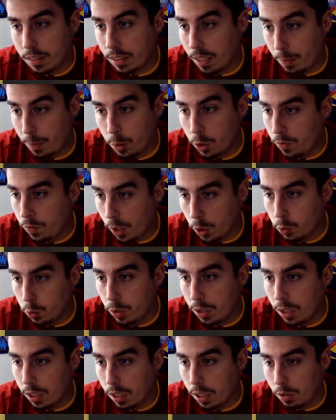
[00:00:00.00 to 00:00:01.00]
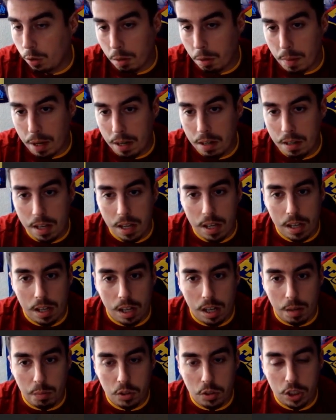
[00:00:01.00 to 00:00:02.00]
ça peut se faire jouer normal.
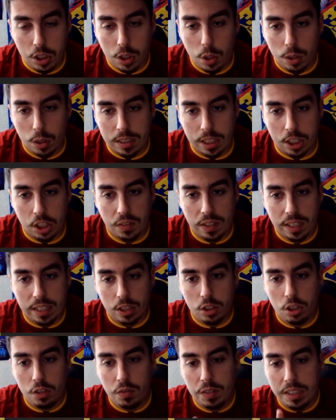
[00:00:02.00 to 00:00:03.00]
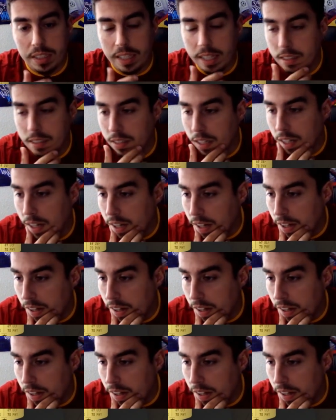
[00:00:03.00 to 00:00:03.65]
Un petit Klaus 84 de vitesse.